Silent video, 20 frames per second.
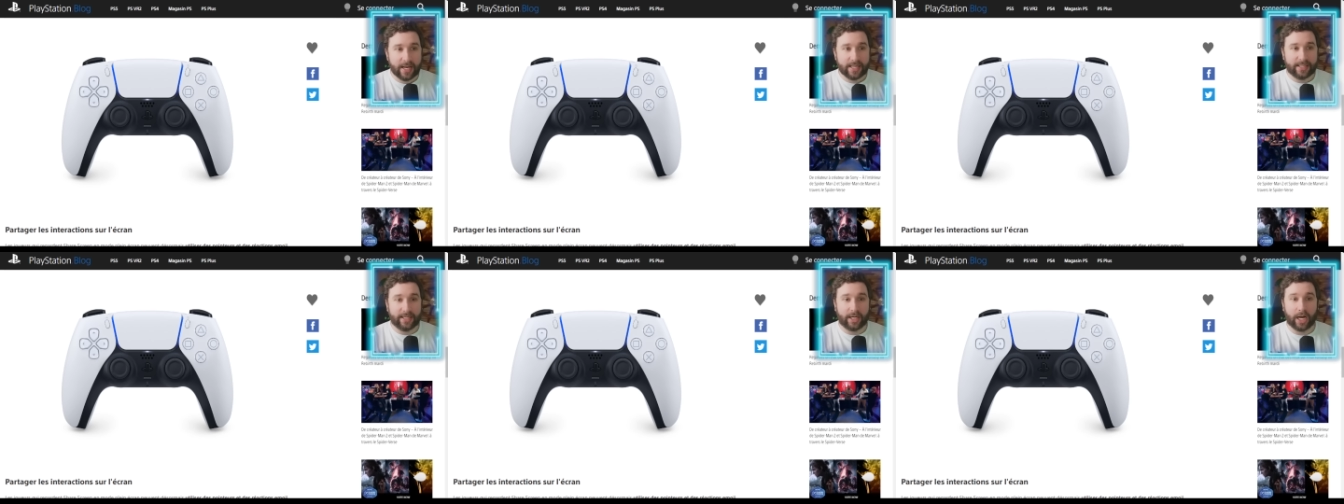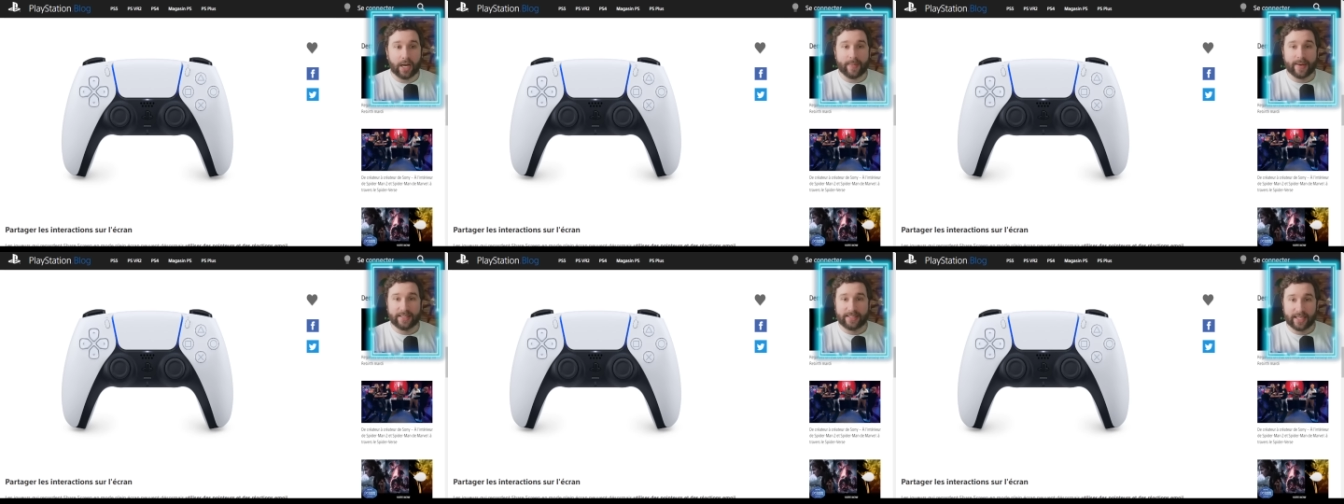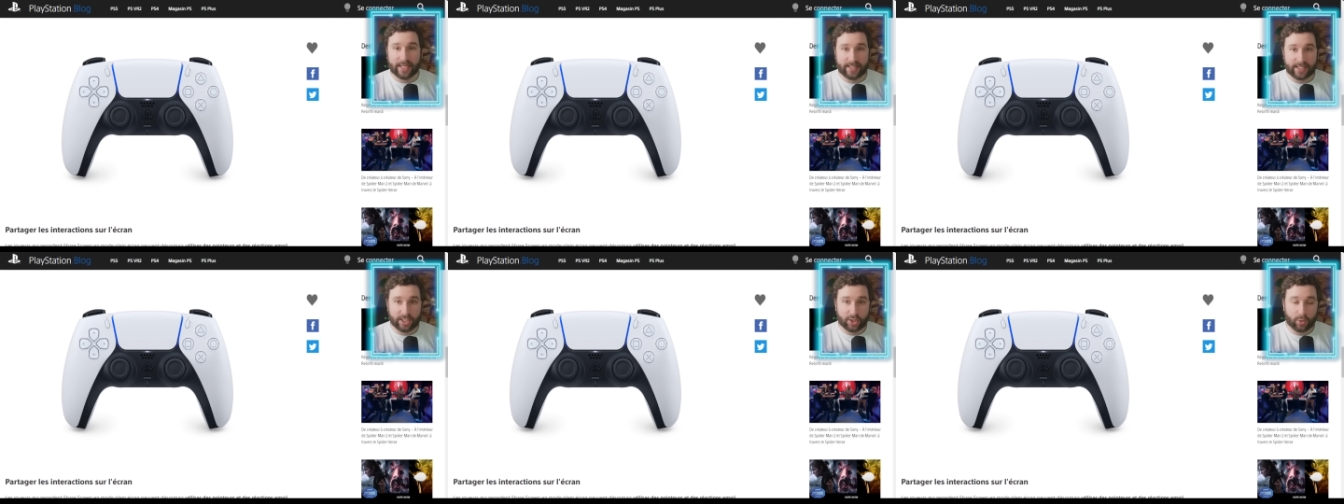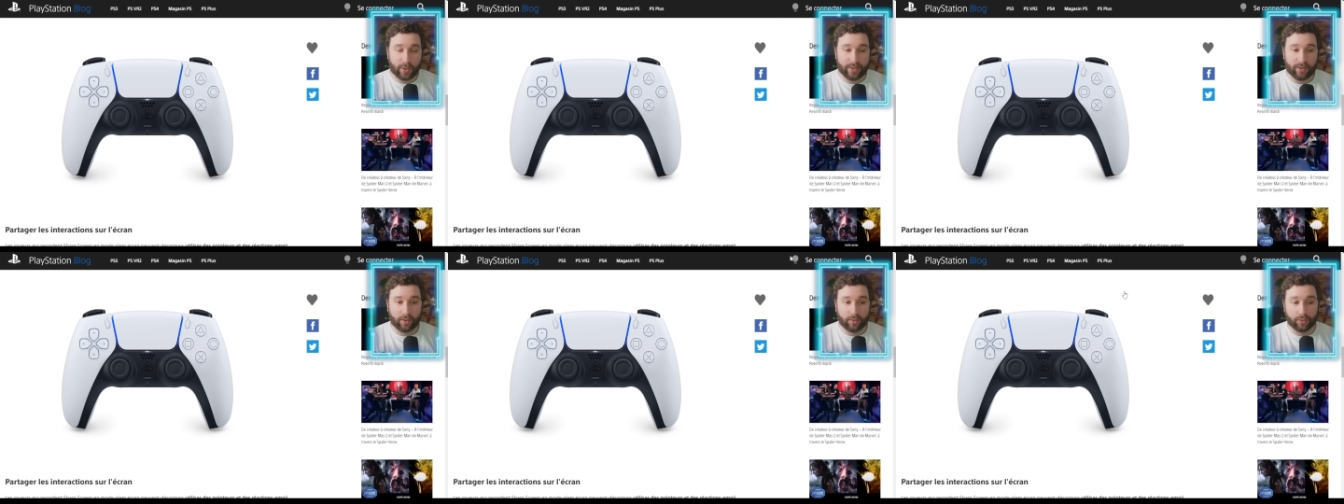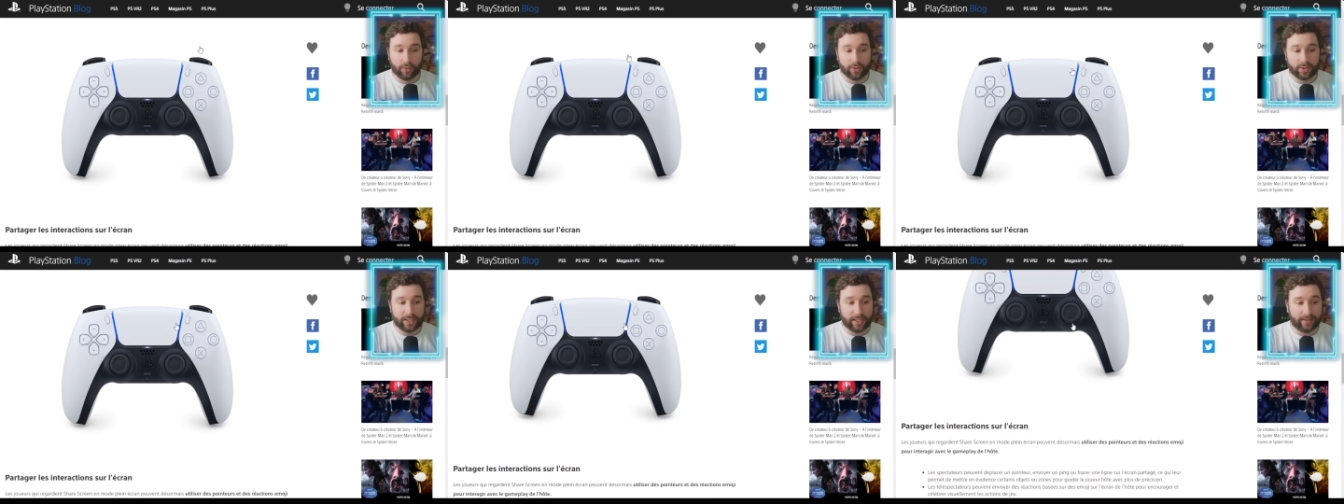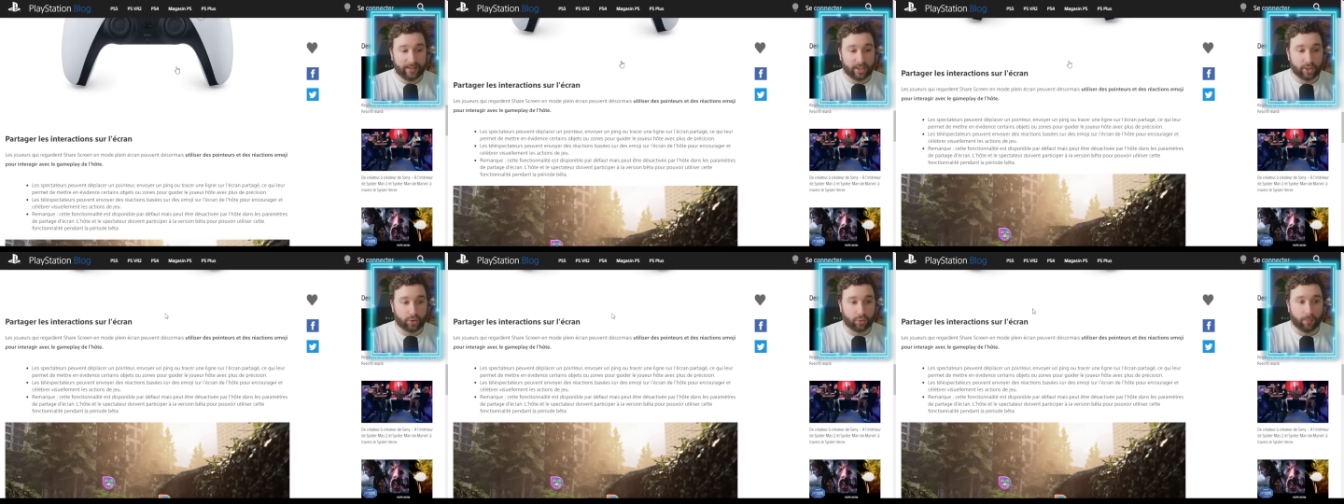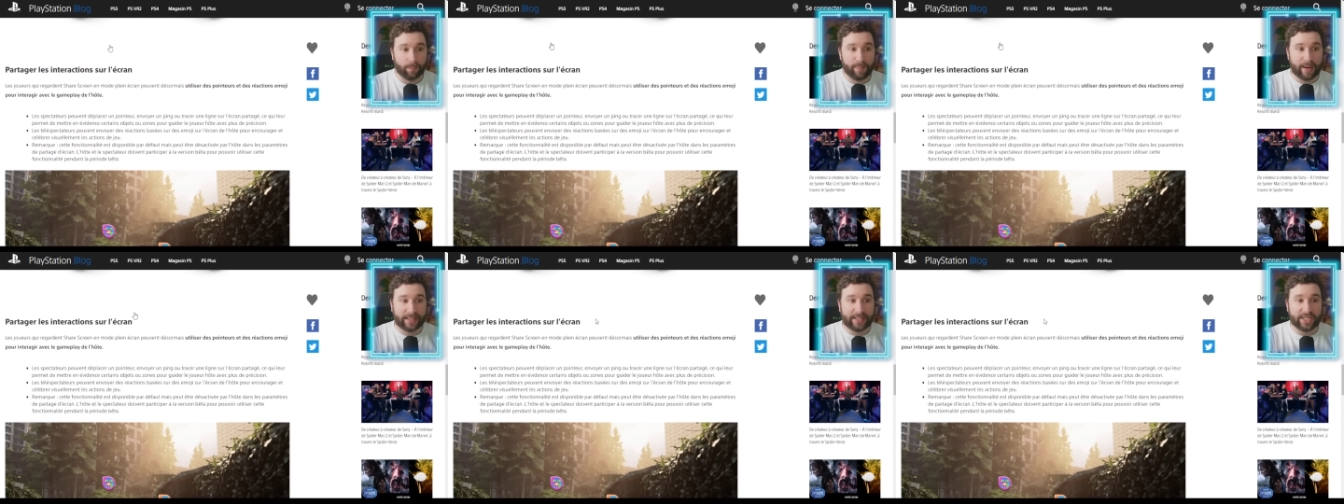c'est quand même assez, assez chouette dans, certains
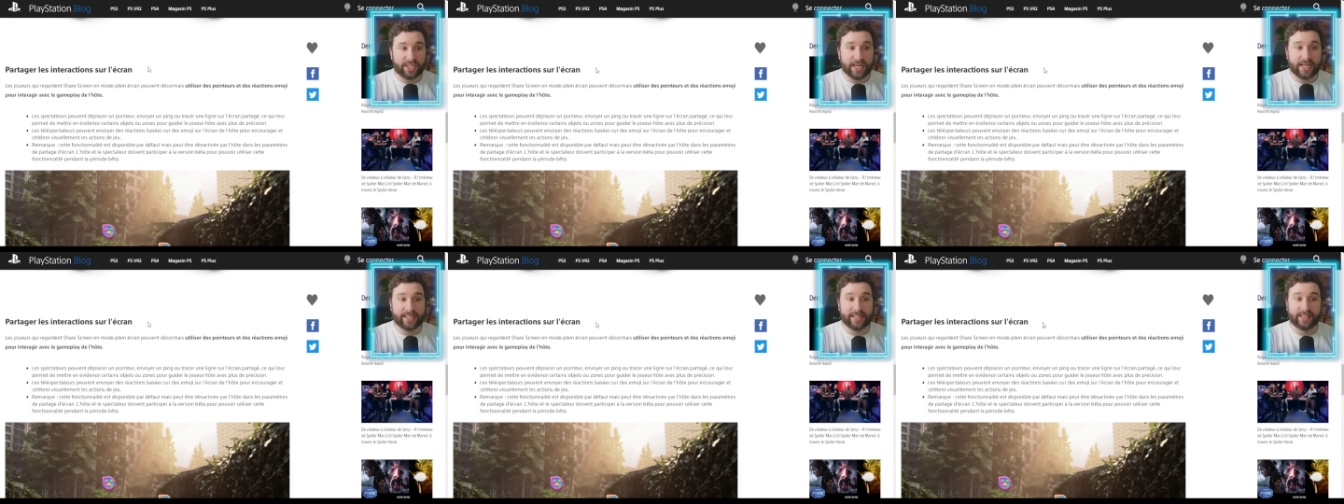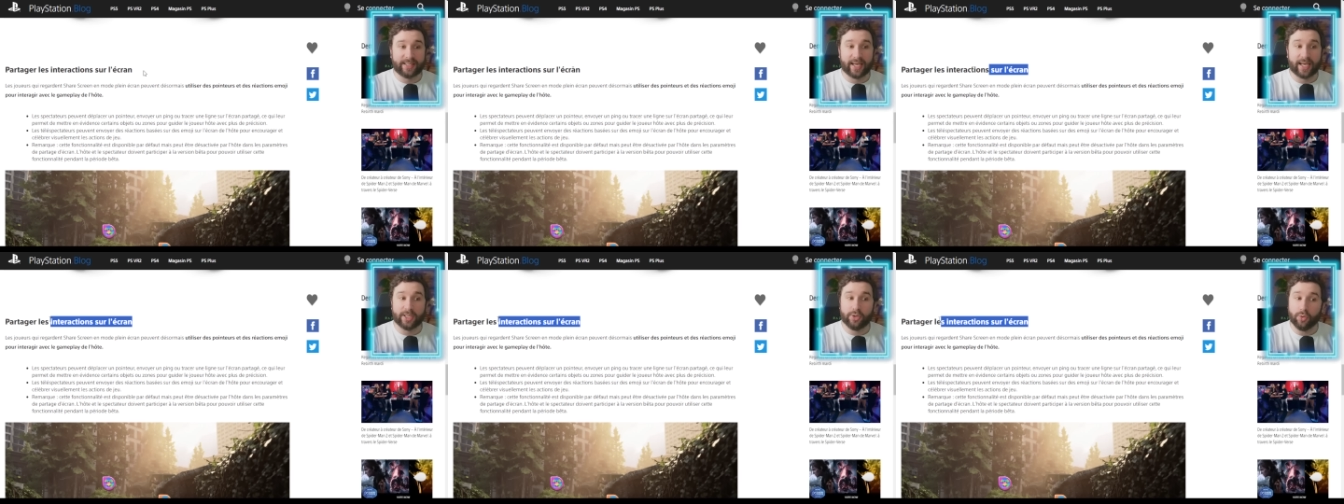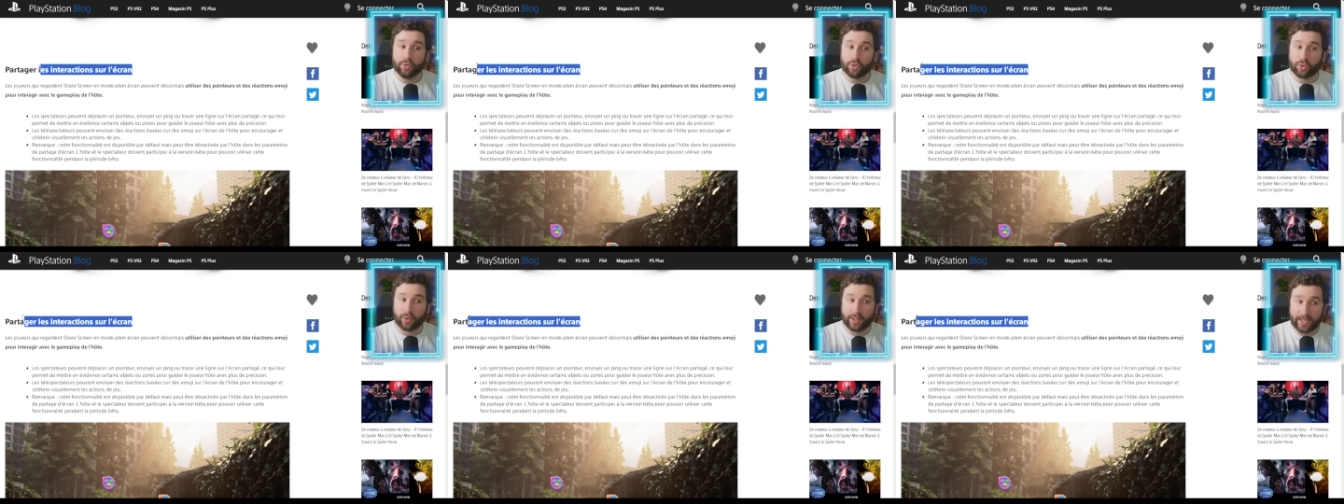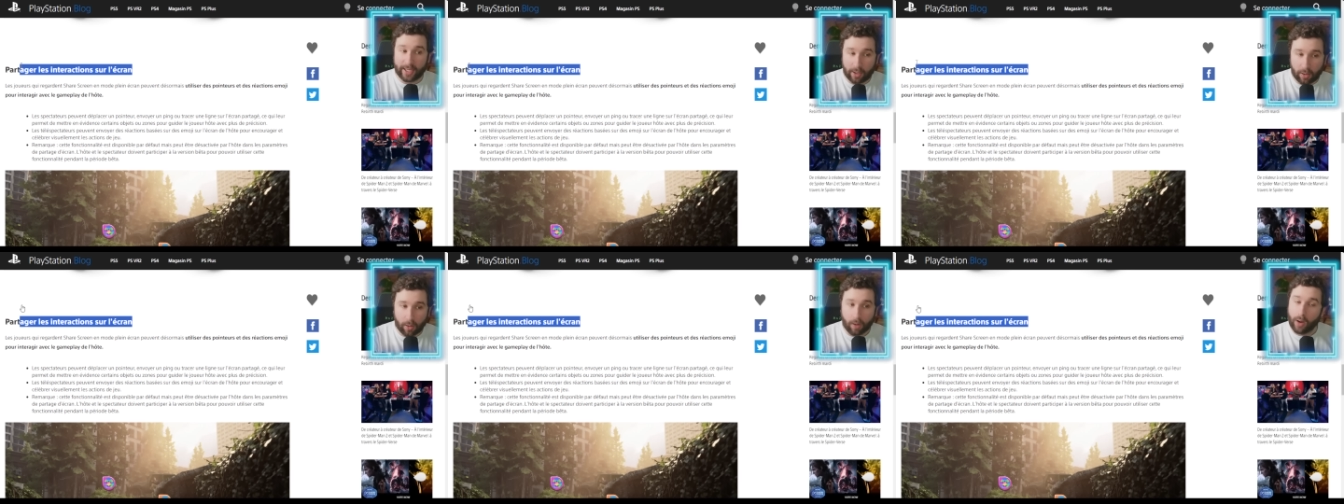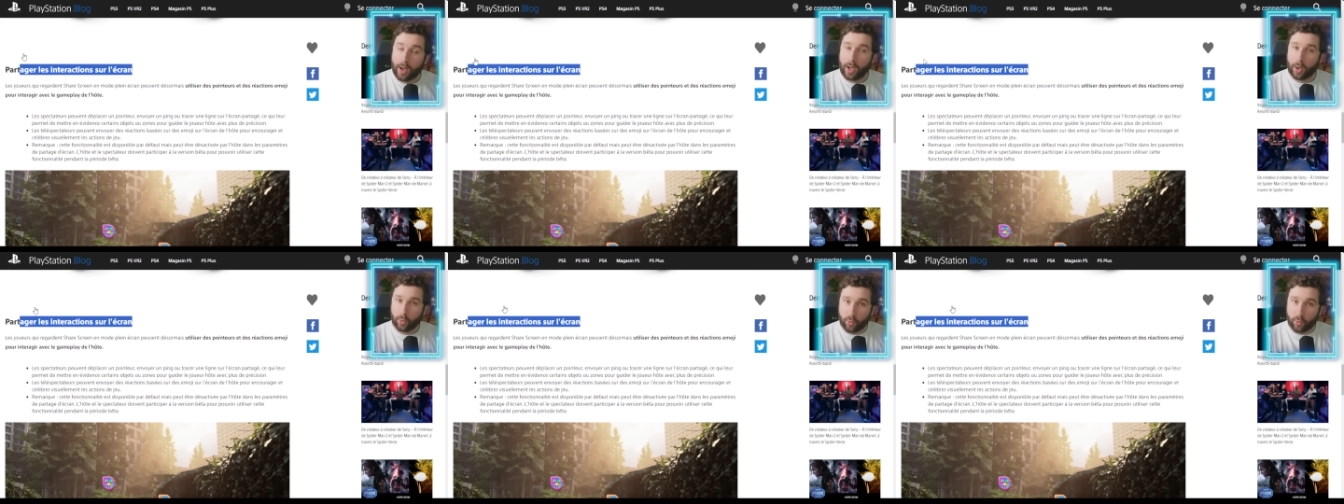jeux. Partager les interactions sur l'écran.